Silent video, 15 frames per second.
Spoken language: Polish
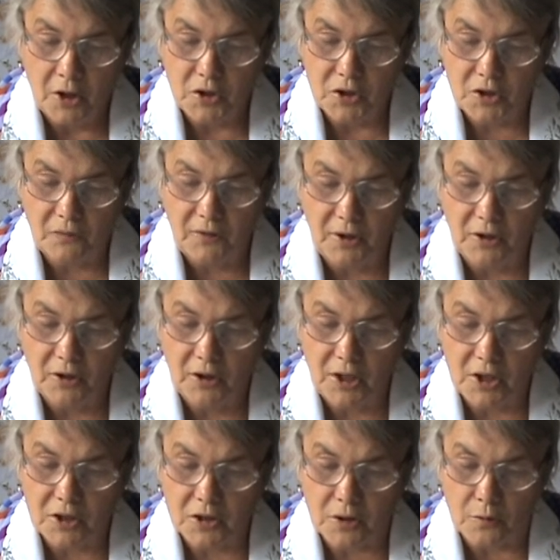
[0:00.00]
Dźwignę
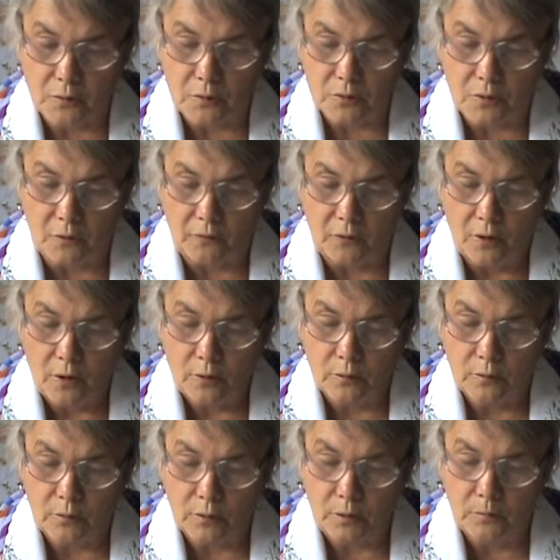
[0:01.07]
je z gruzów,
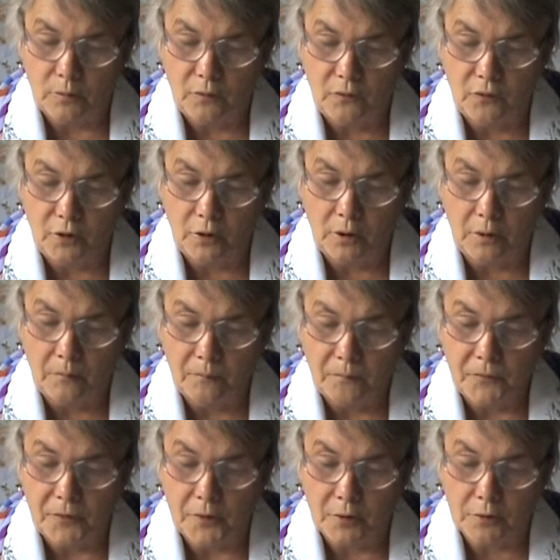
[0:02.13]
który mówi
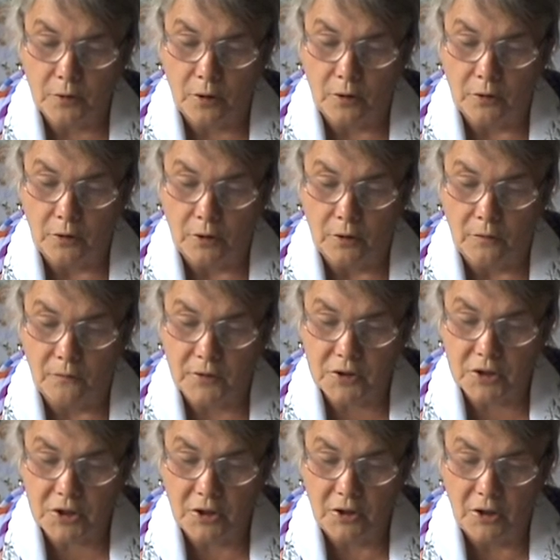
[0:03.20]
do Toni,
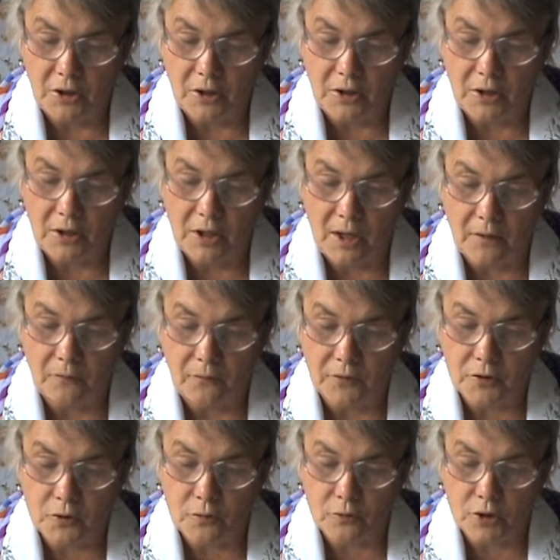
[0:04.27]
wyschnij i ja
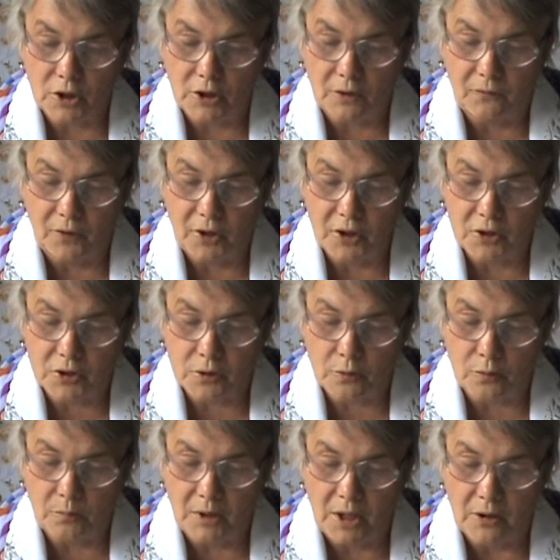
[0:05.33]
wysuszę twoje
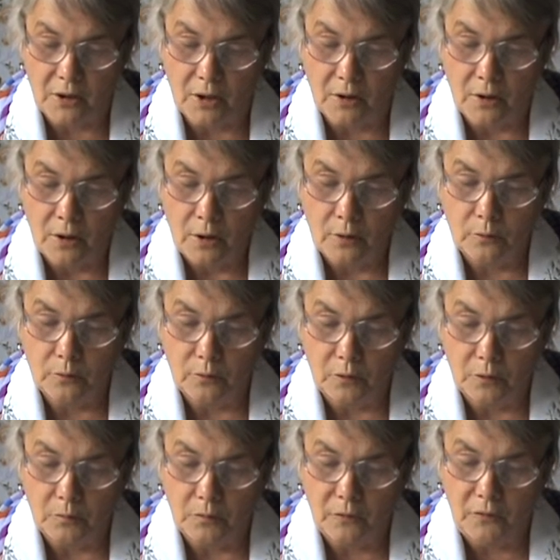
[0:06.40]
strumienie,
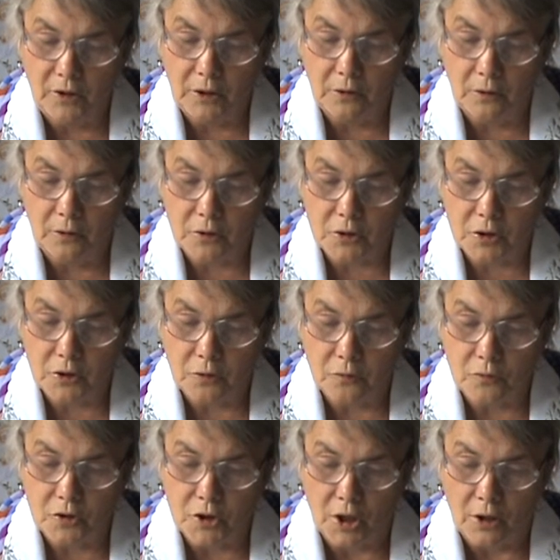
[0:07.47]
który mówię o
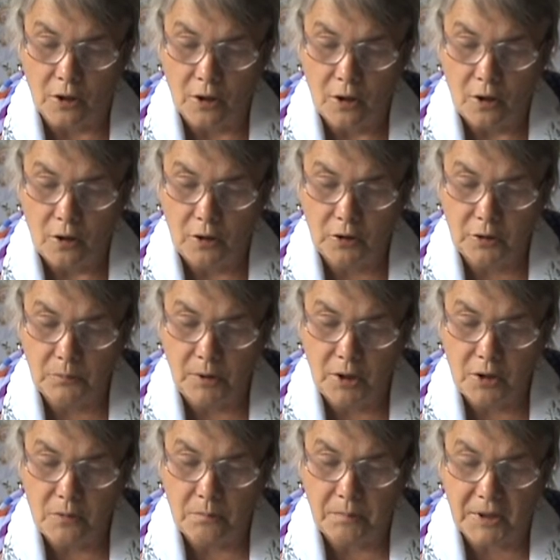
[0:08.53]
Cyrusie. On
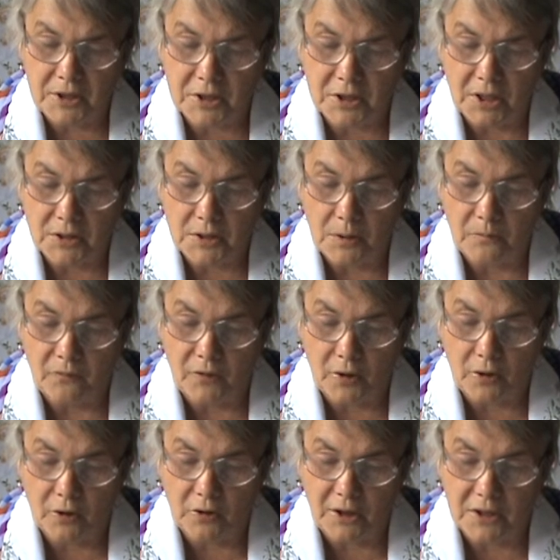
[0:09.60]
moim pasterzem
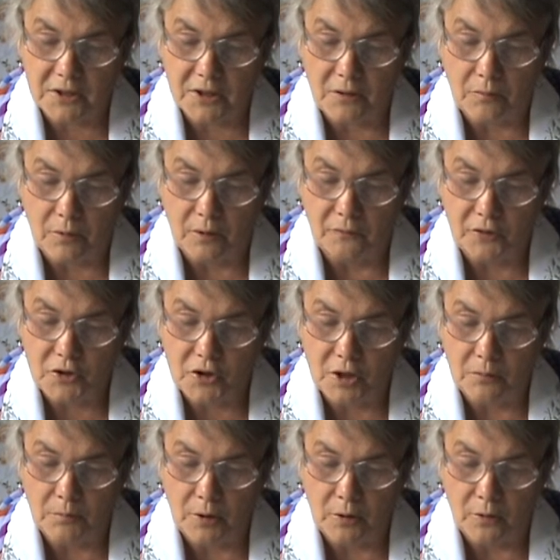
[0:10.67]
wykona
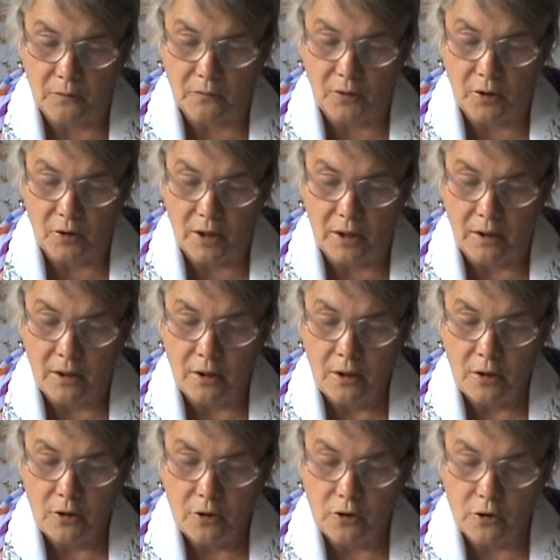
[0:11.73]
całkowicie moją wolę
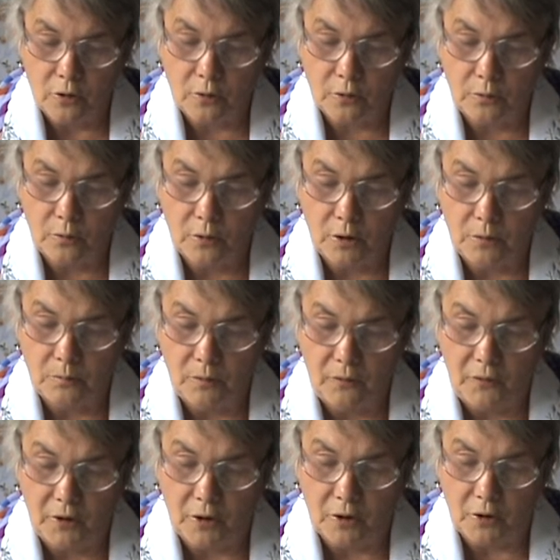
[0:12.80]
i o który
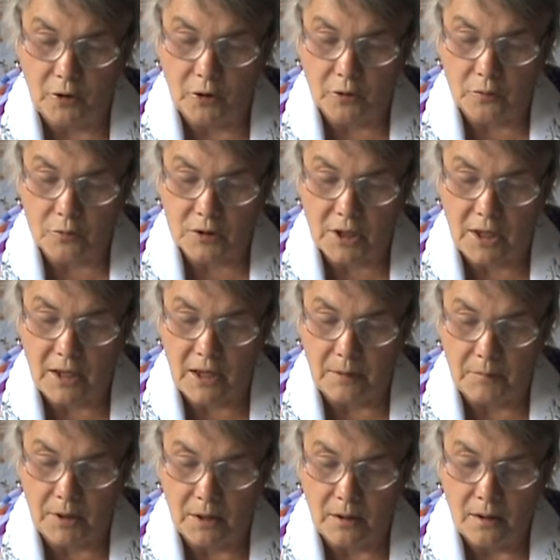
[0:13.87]
mówię o
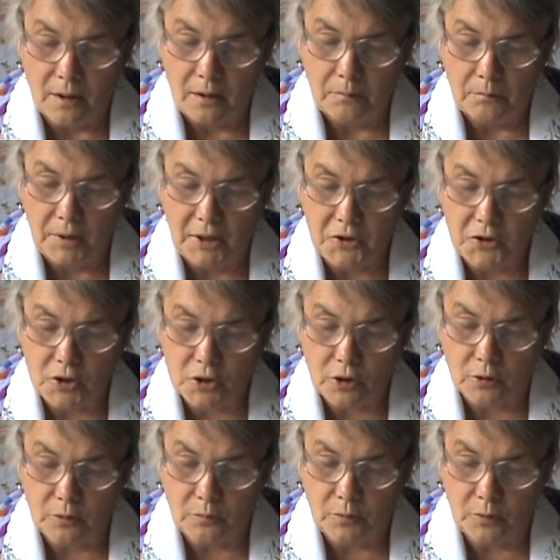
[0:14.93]
Jeruzalemie. Będziesz
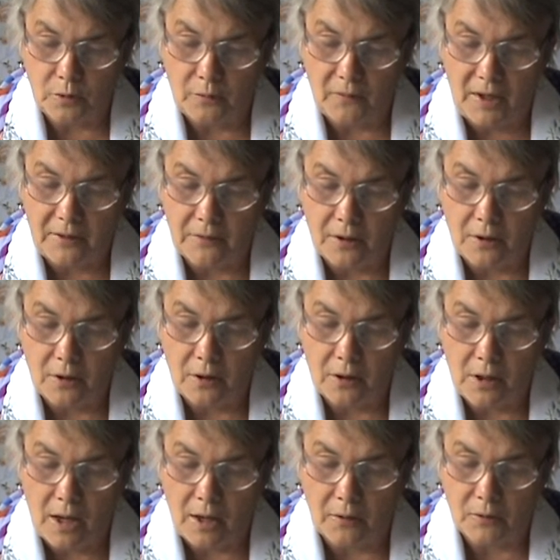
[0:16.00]
odbudowany,
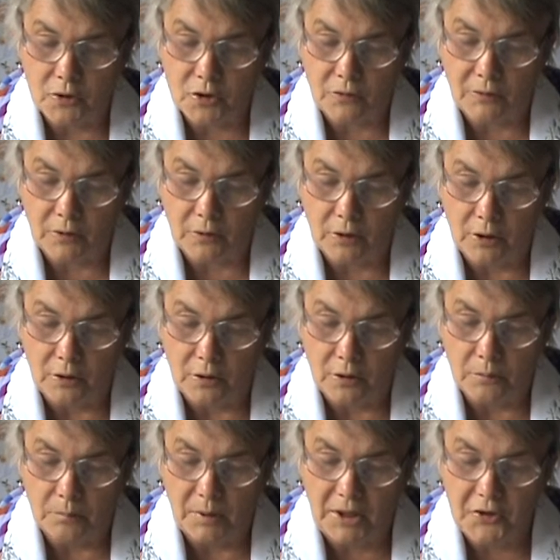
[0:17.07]
a o świątyni
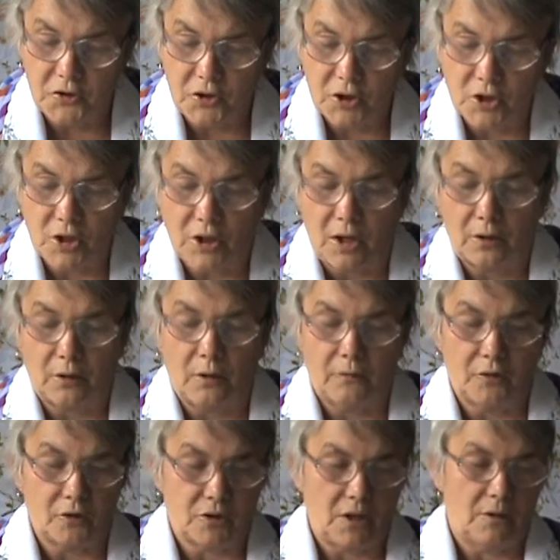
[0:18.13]
będziesz na
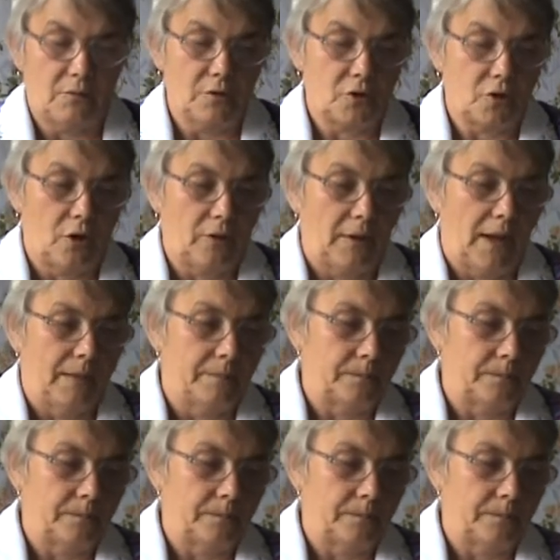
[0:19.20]
nowo założona.